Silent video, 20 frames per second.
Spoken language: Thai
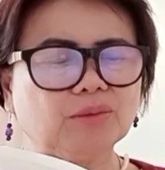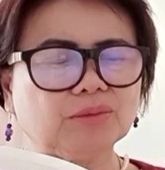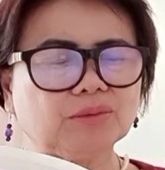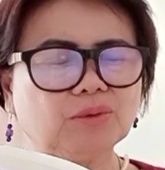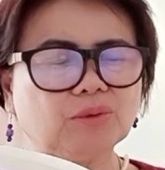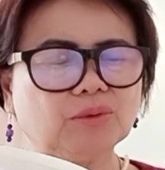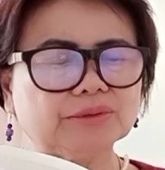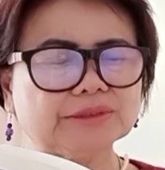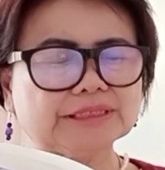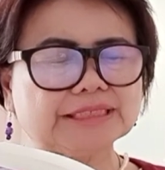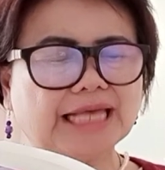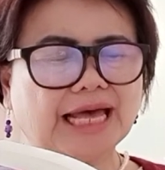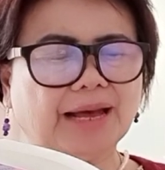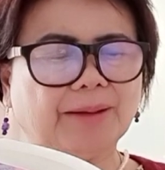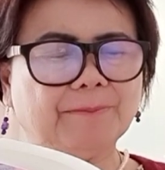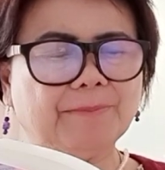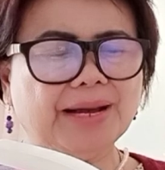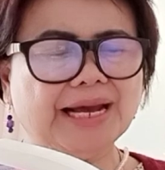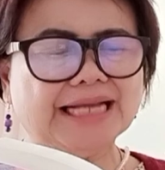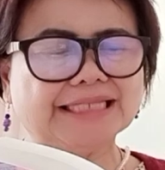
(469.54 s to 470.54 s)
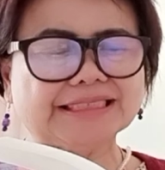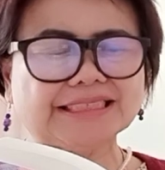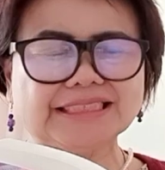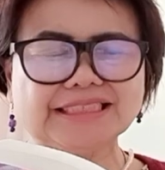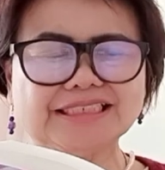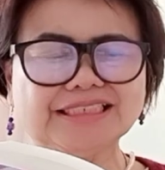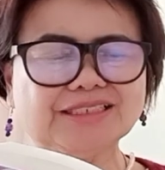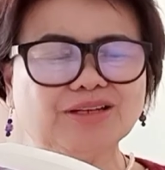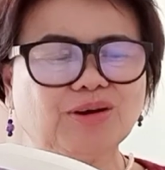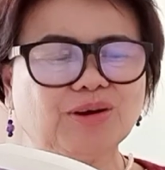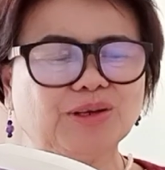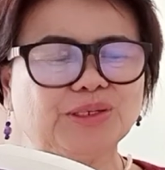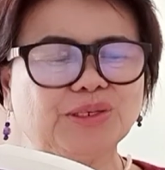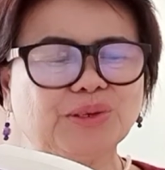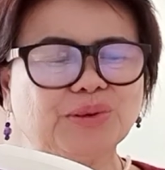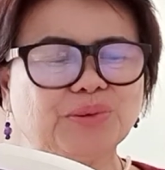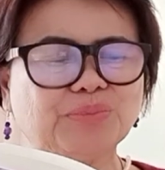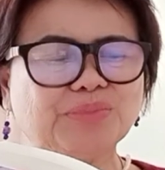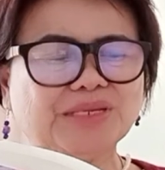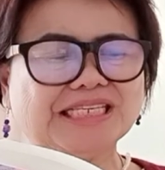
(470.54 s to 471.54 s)
คงสามารถซื้อคอนโด
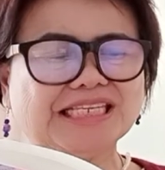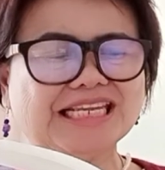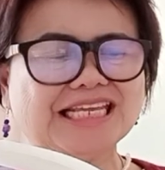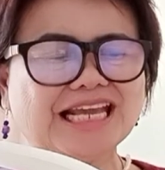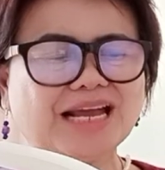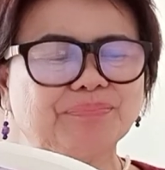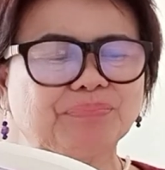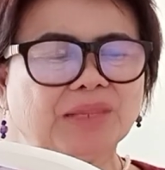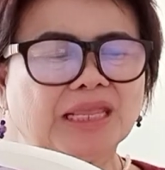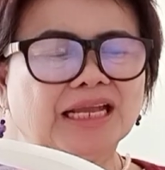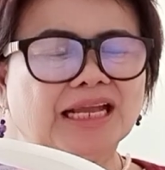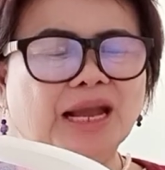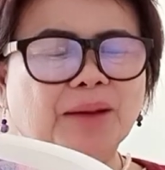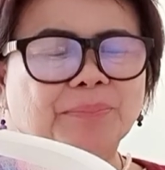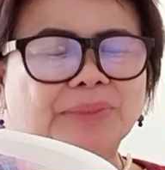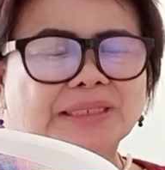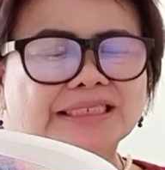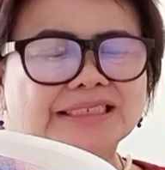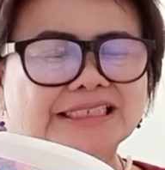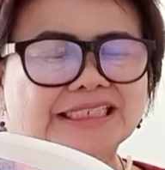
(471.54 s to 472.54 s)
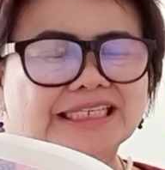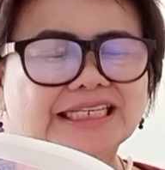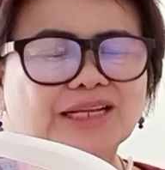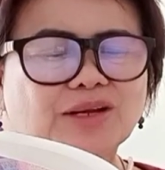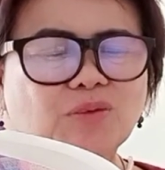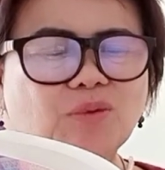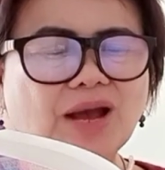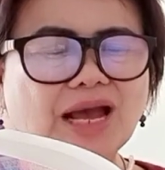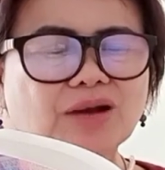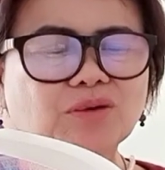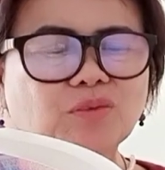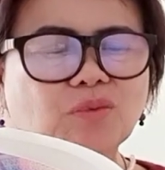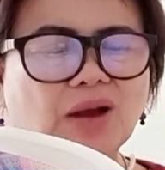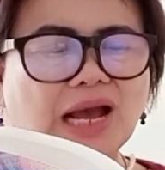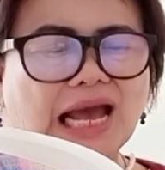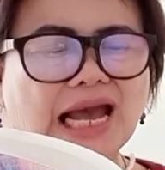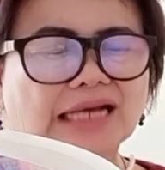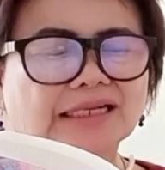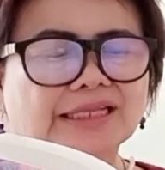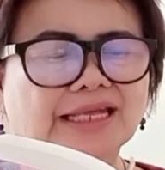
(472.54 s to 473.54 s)
มิเนียม พื้นที่กว้างข
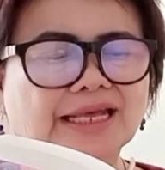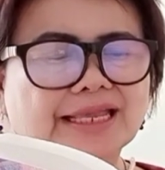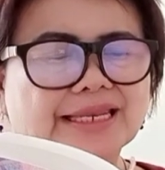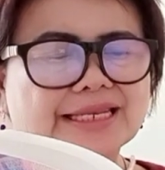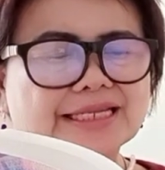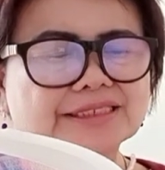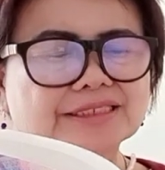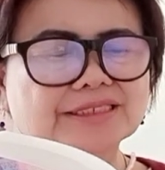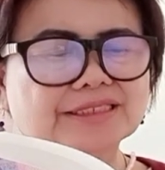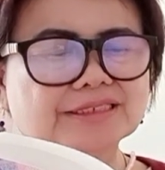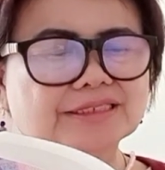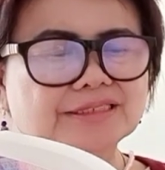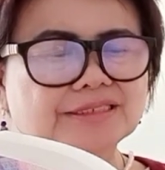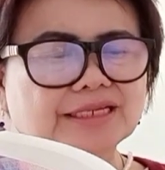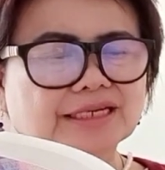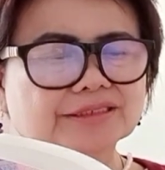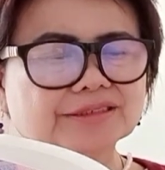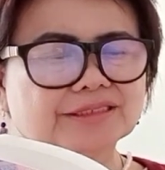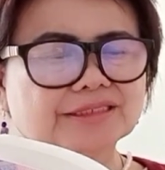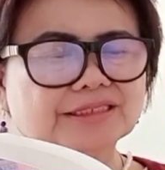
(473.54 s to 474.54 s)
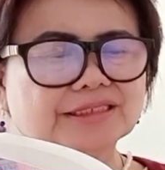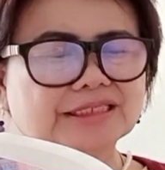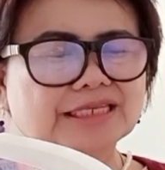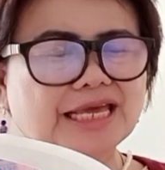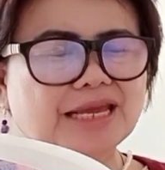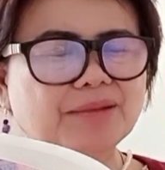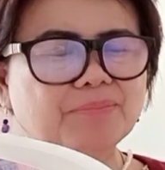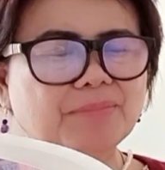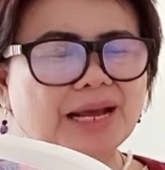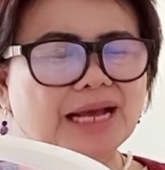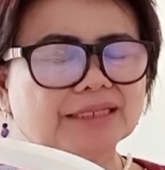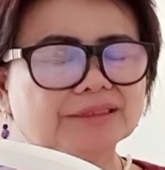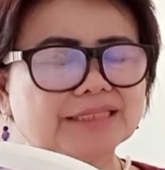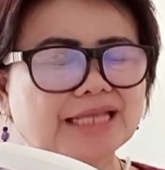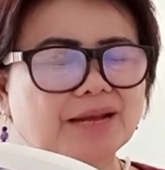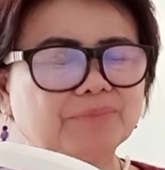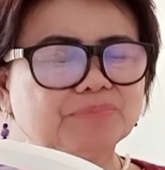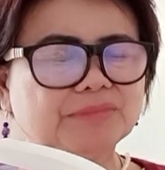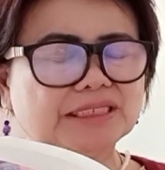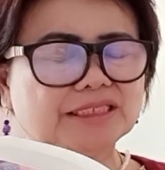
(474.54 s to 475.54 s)
วางและซื้อหนังสือได้มาก
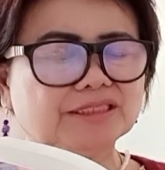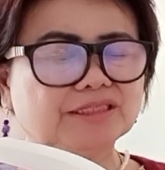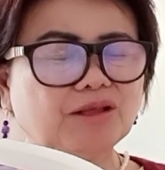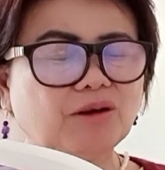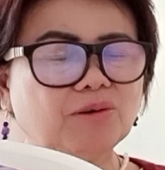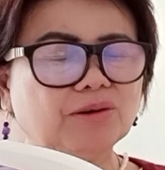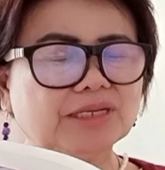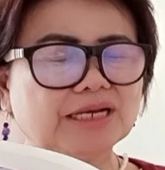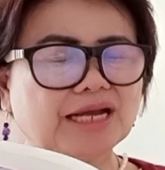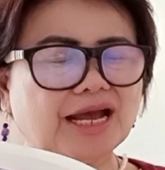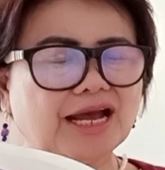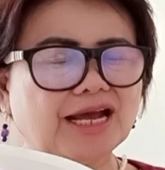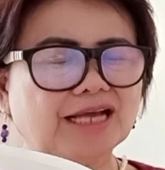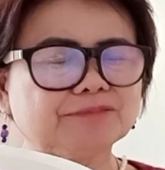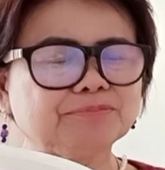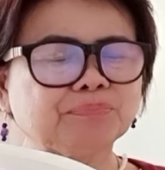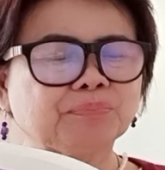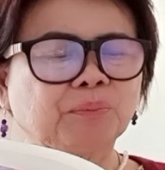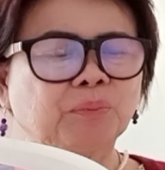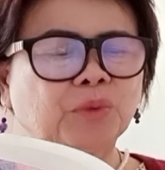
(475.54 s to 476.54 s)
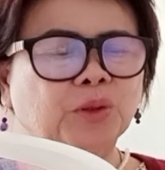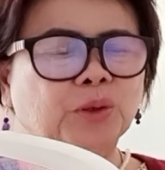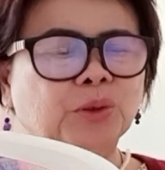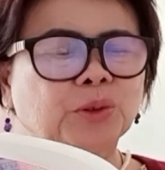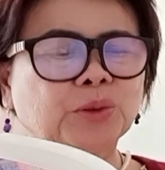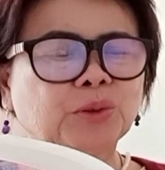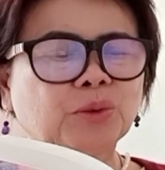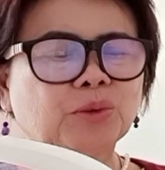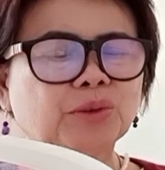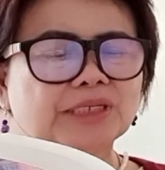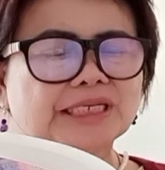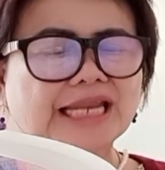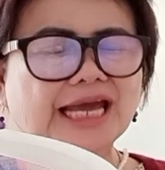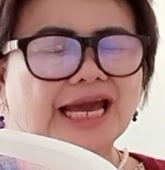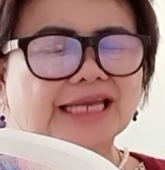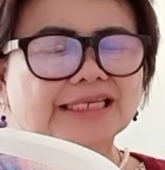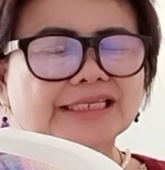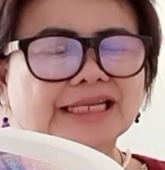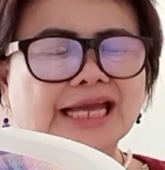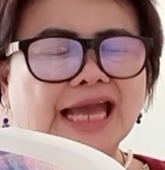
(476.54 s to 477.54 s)
ตามที่ต้องการ คนคนนั้
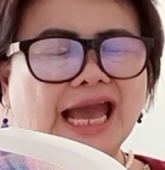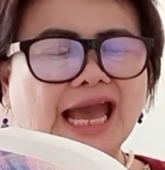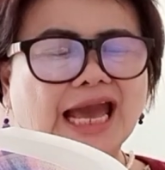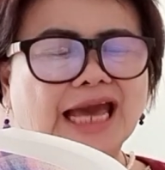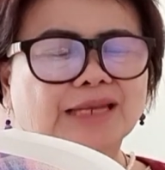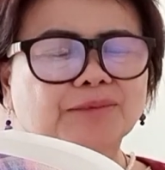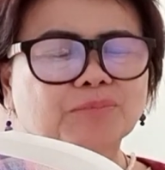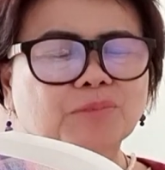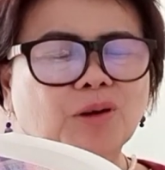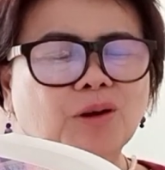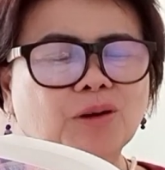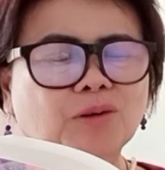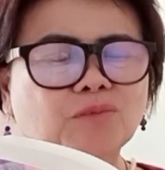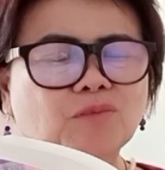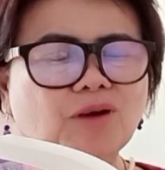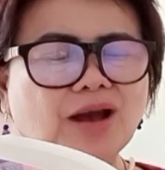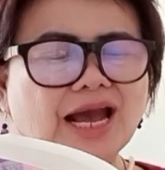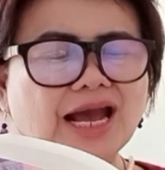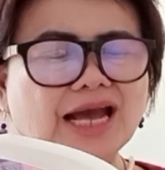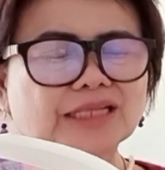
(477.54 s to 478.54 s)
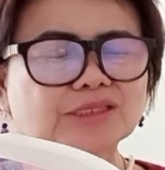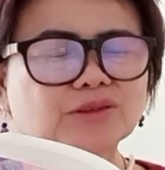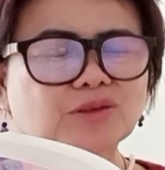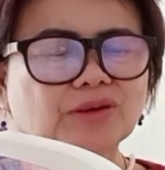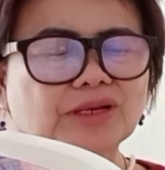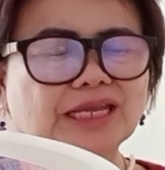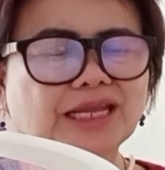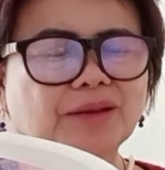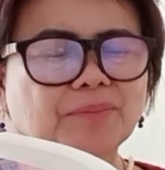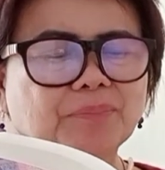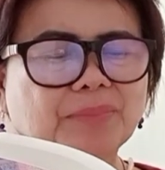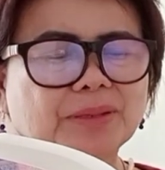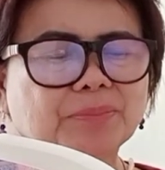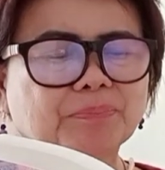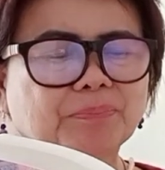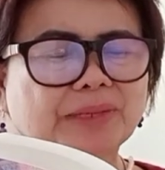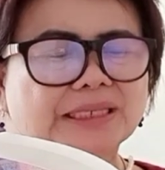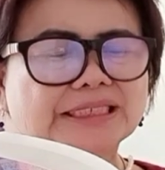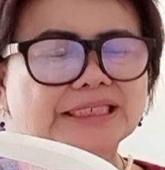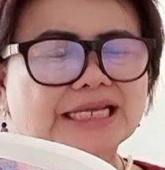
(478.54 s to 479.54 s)
นอาจมองว่าตัวเองเป็น
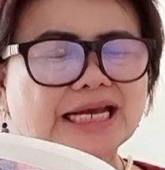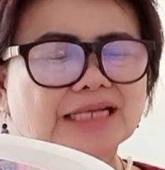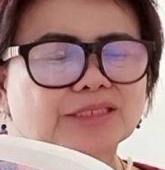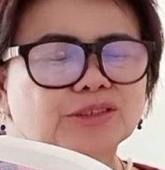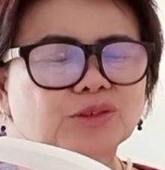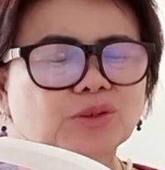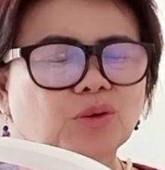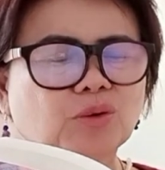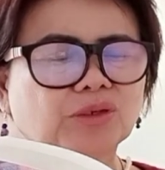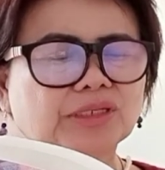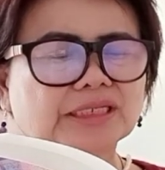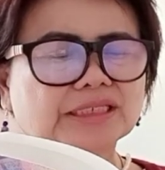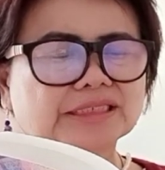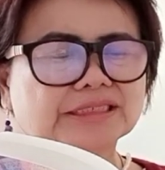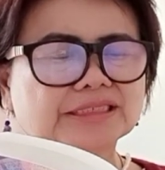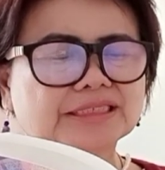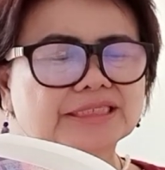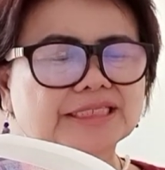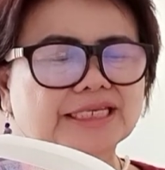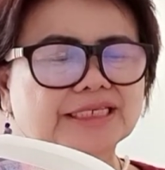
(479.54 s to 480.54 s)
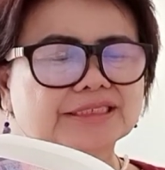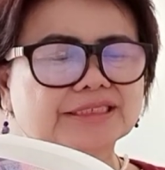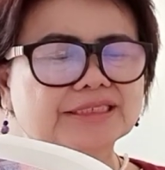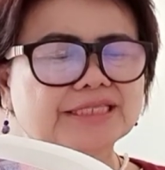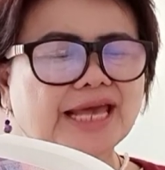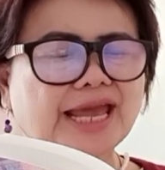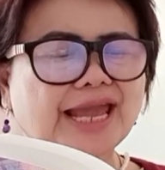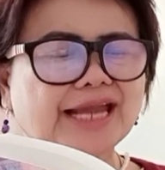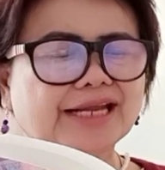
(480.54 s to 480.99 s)
ปัญญาชนหรือเสแสร้ง